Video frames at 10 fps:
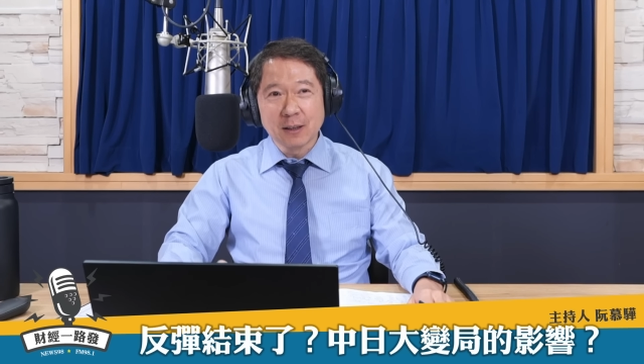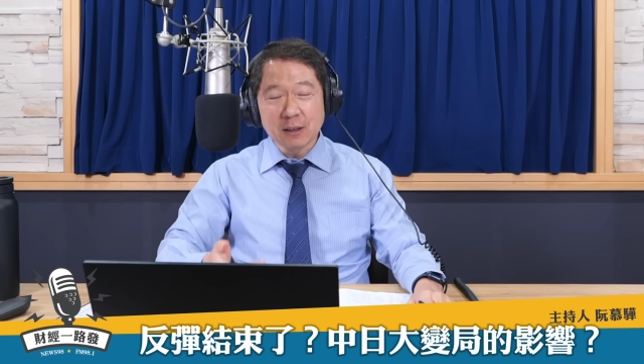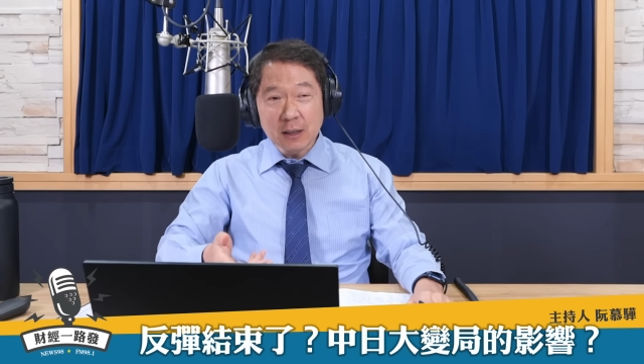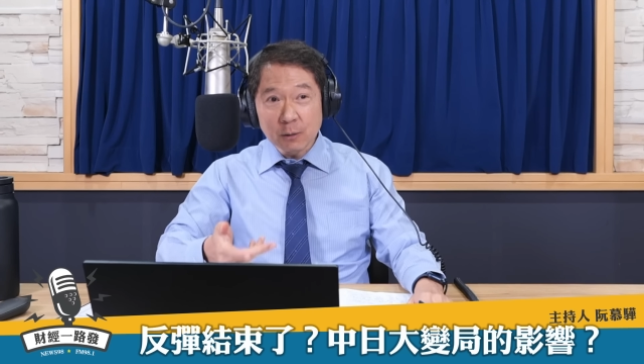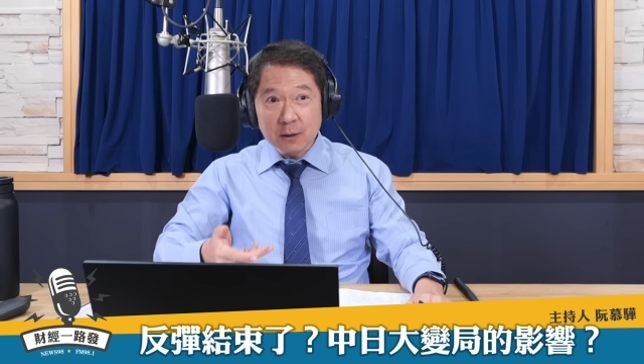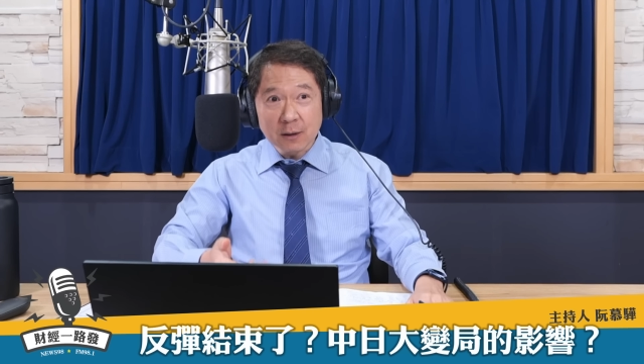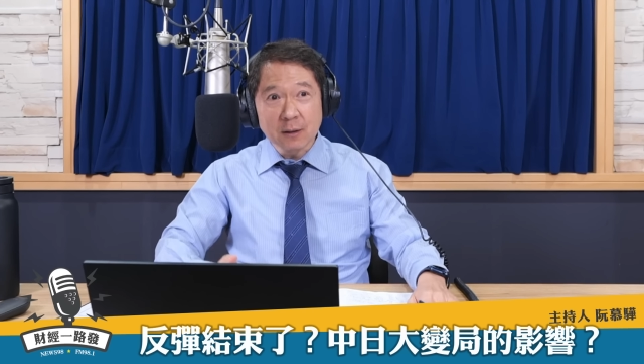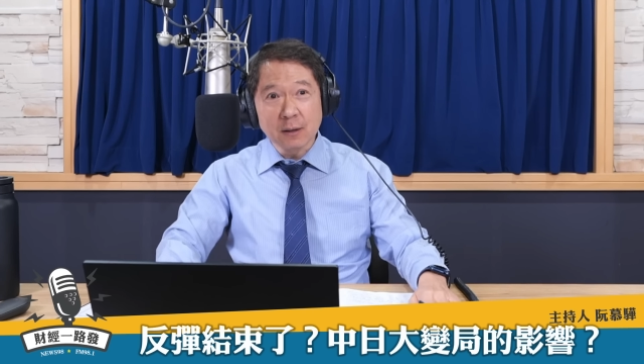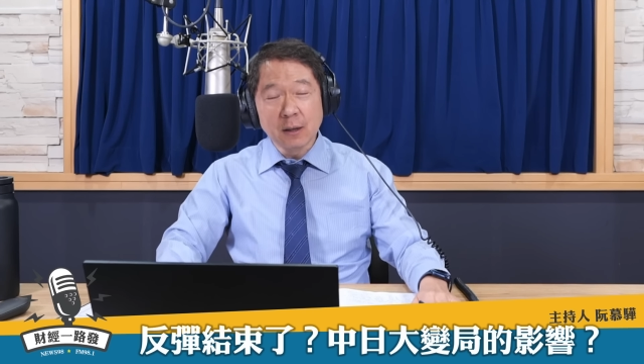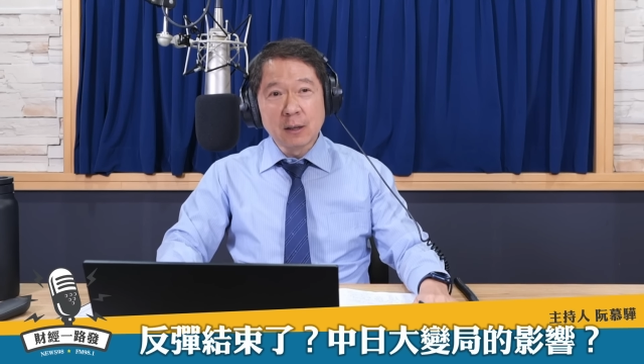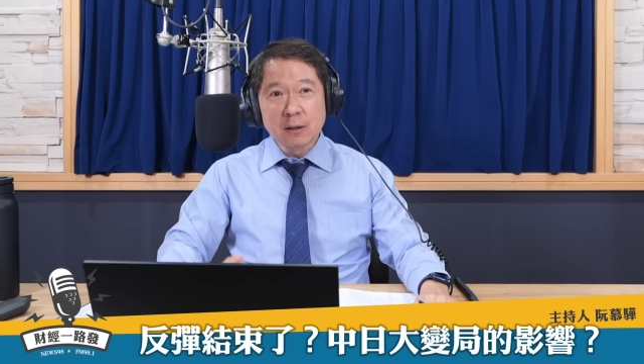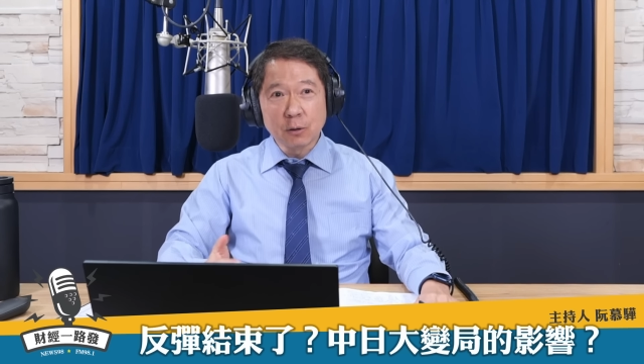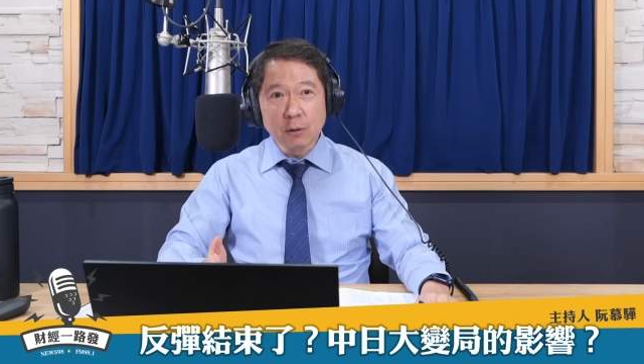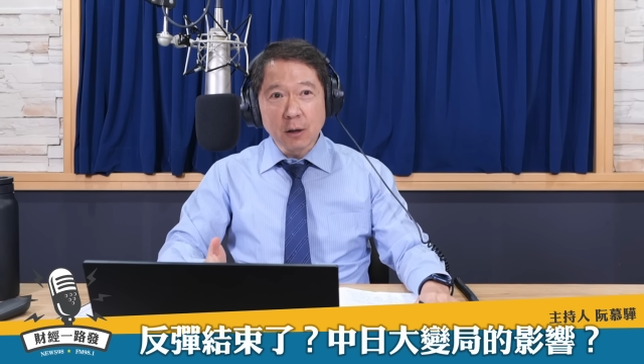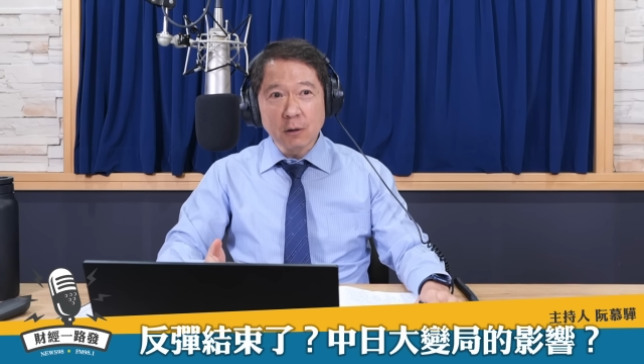第一轮其实
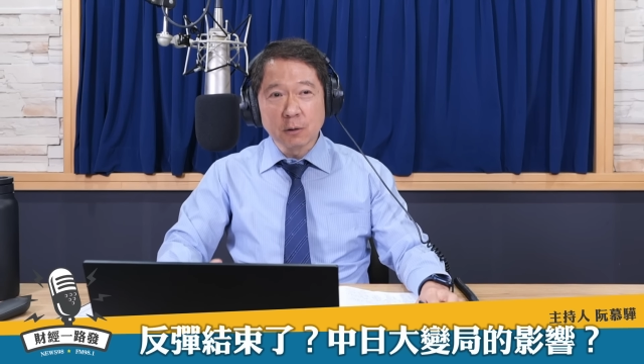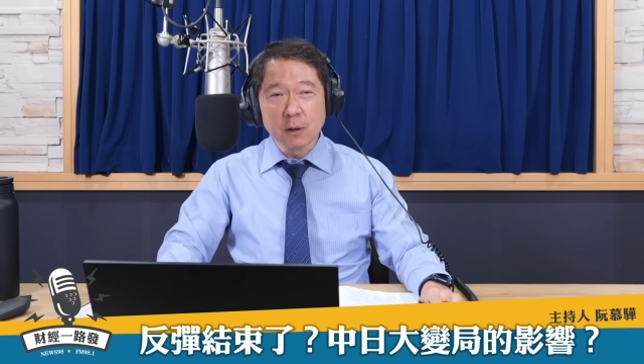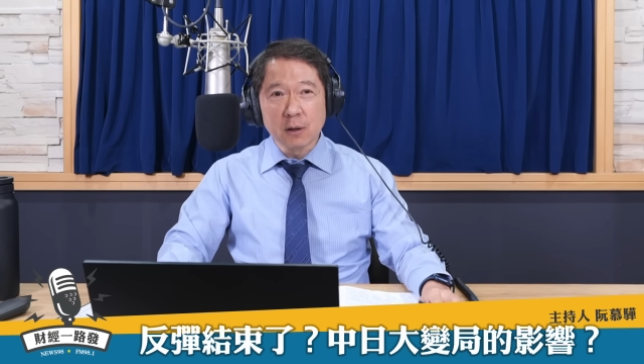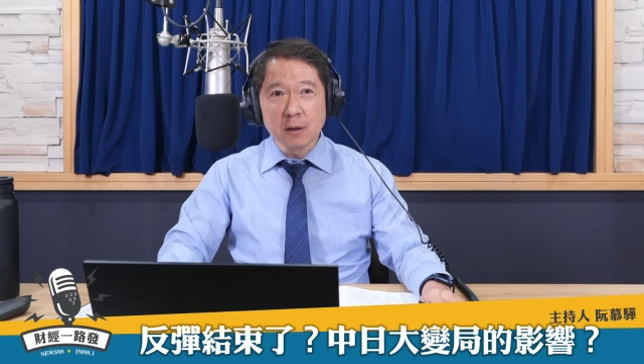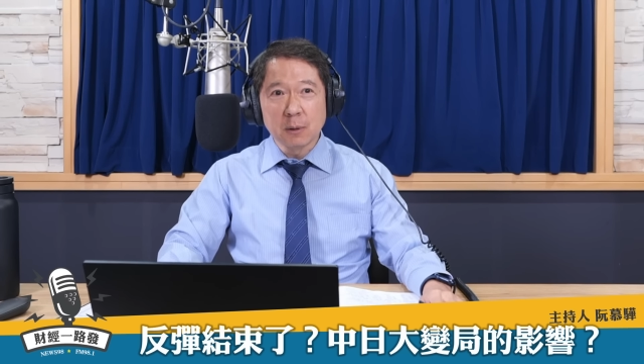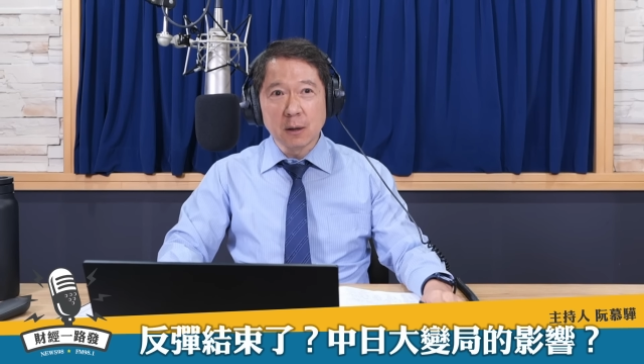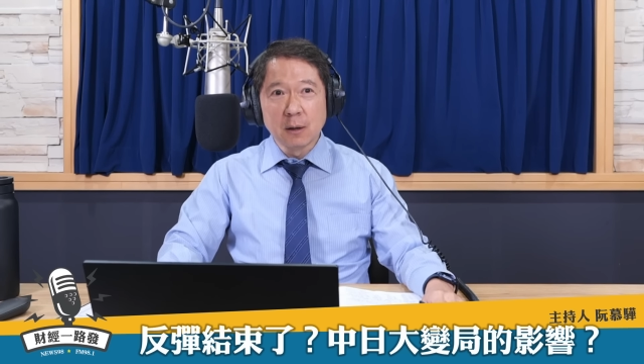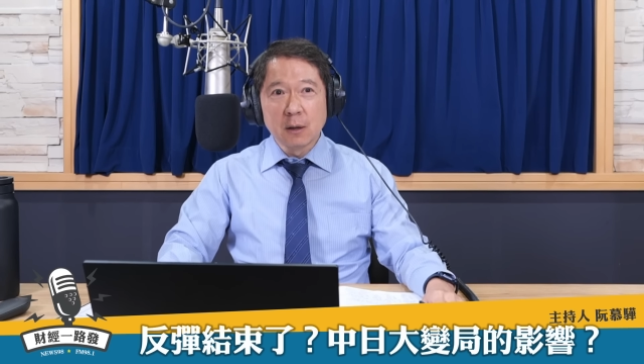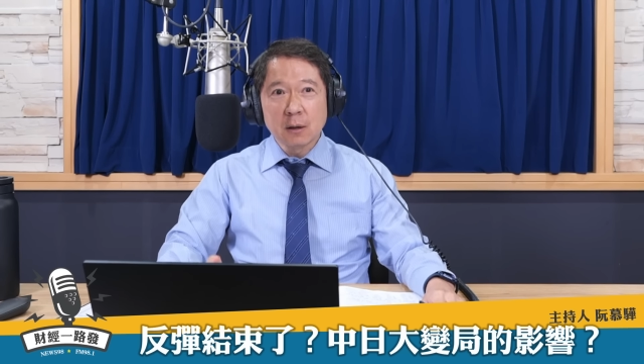九个候选人里面，